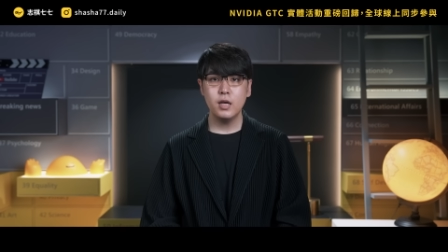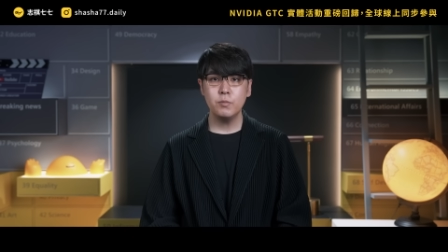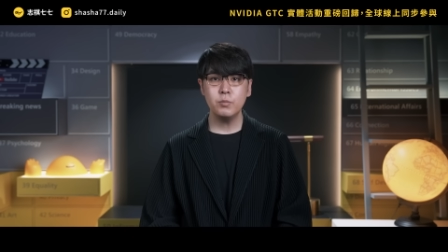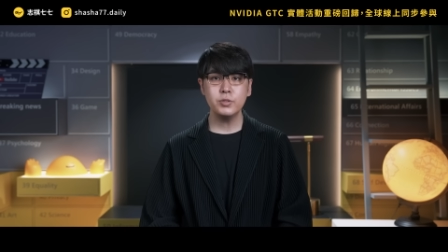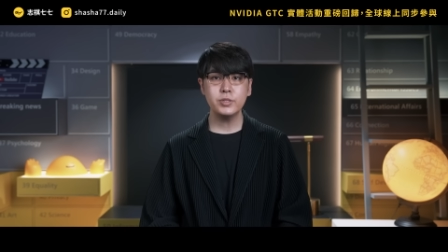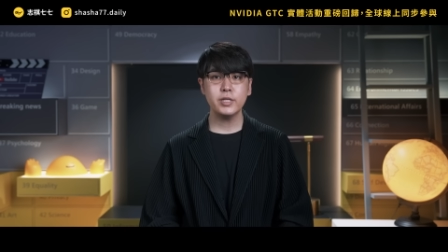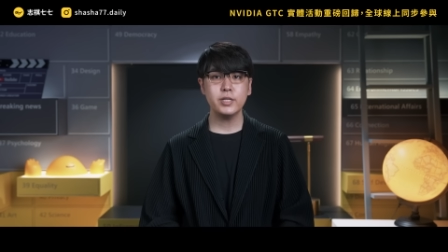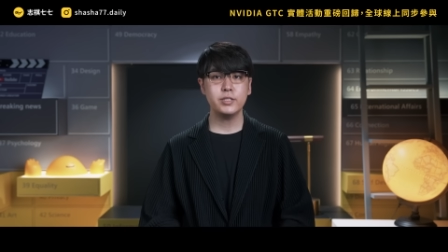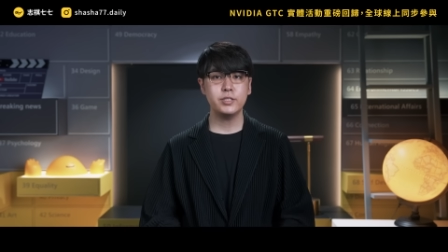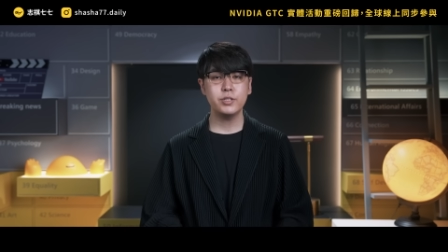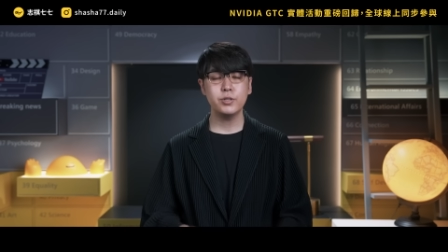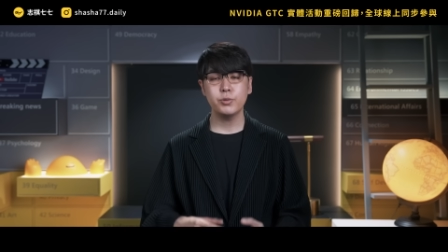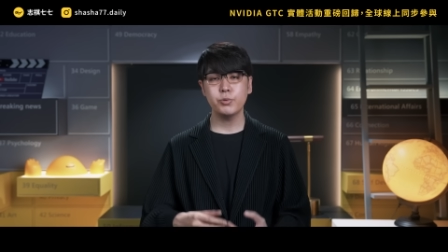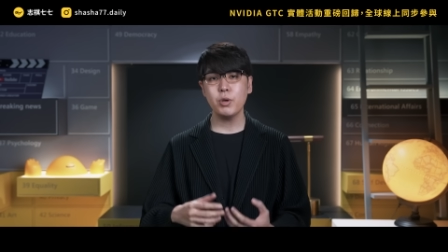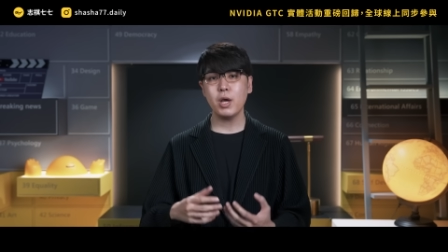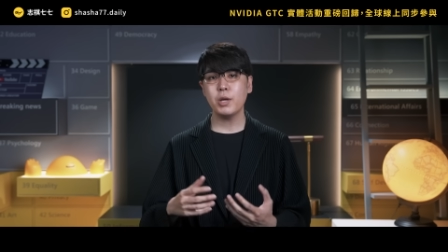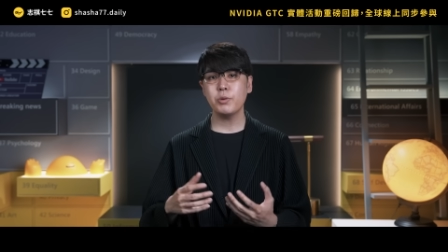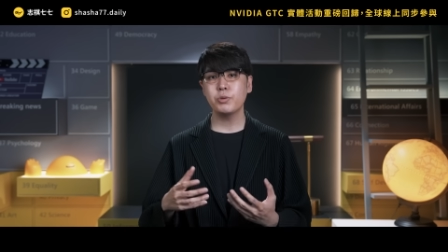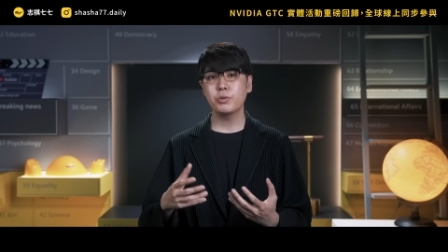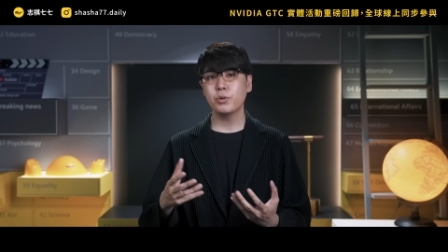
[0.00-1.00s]
目前已经有
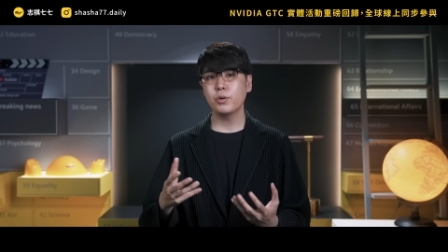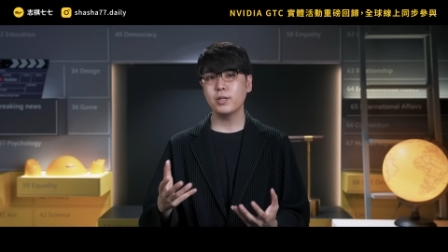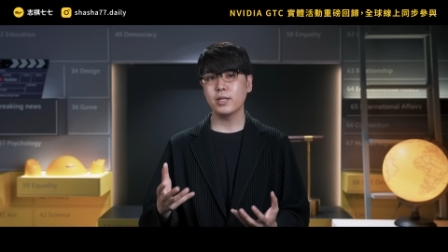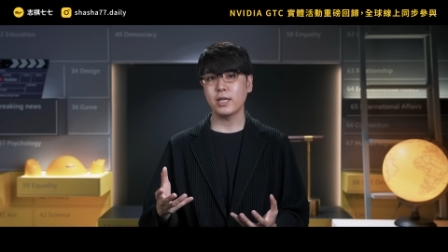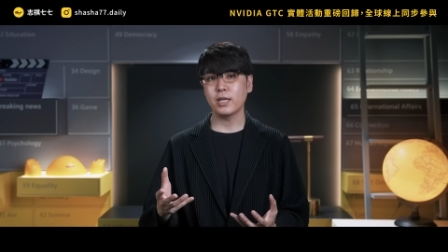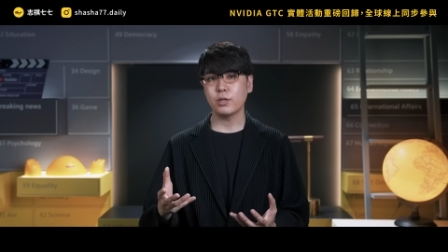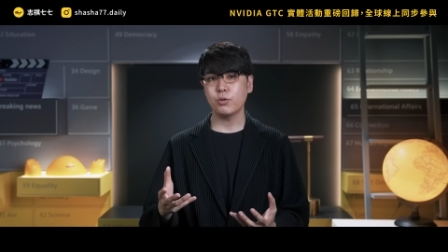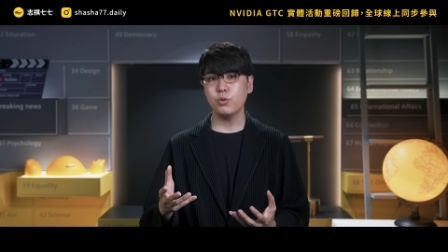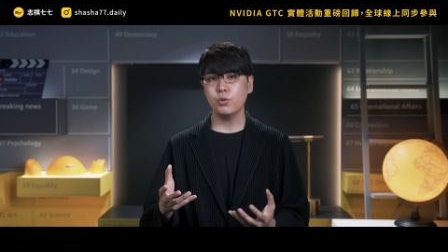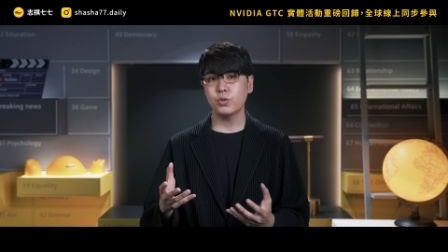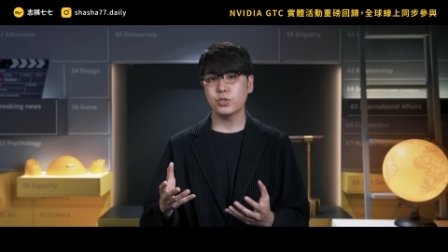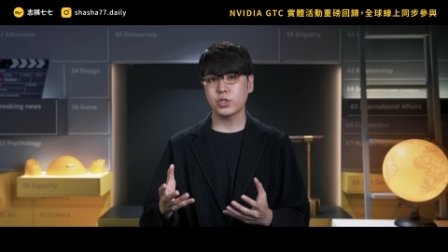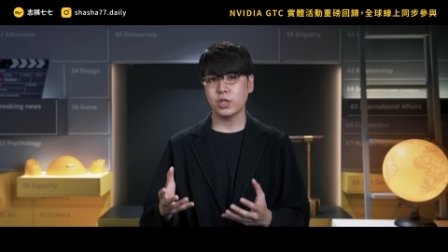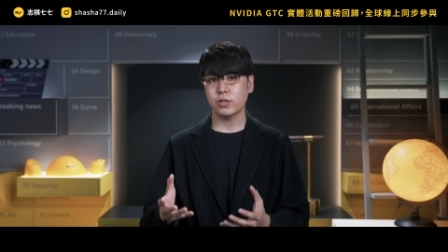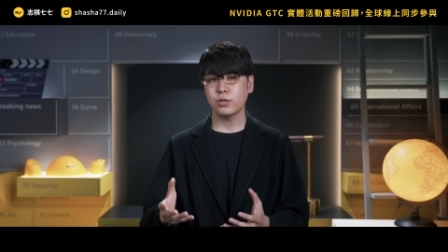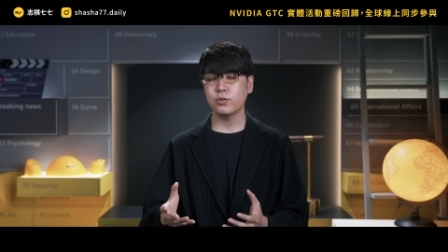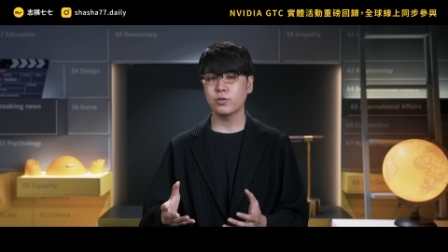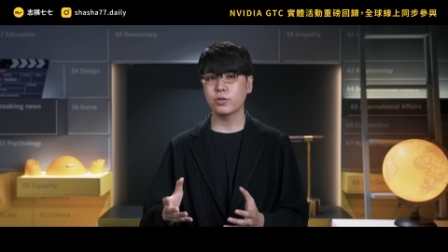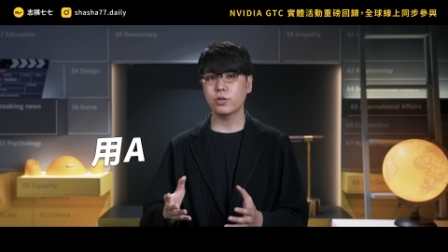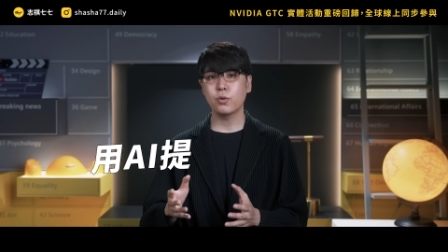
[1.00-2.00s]
越来越多的领域
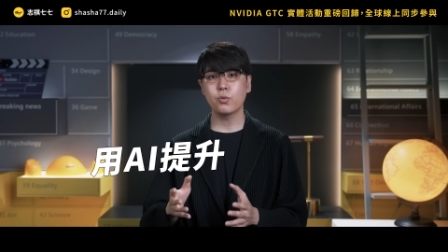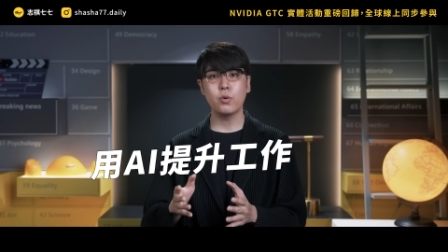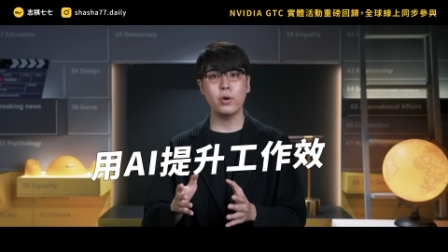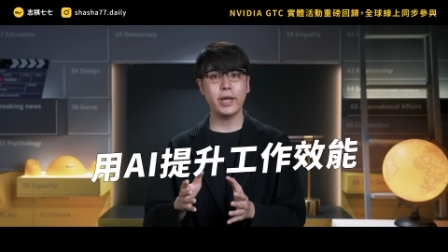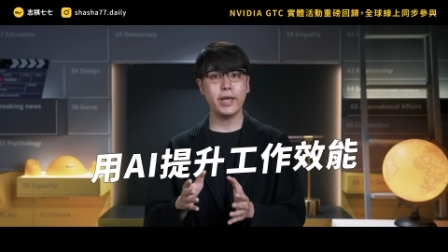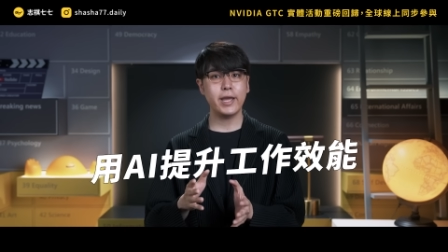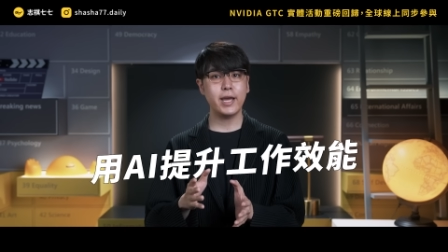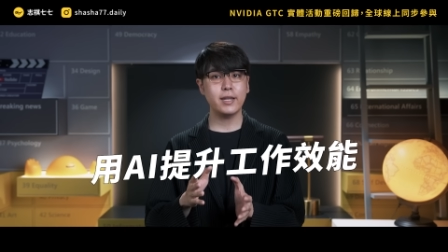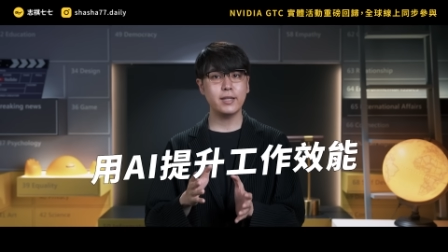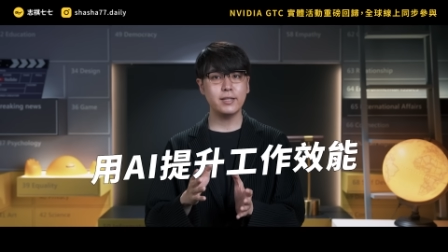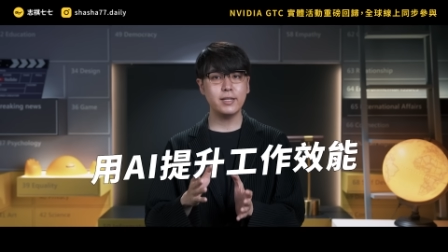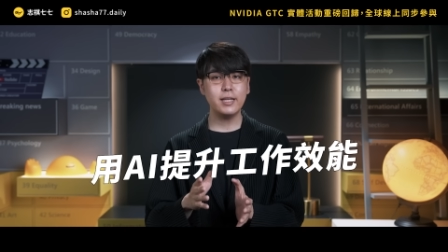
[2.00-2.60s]
成功的透过 AI 的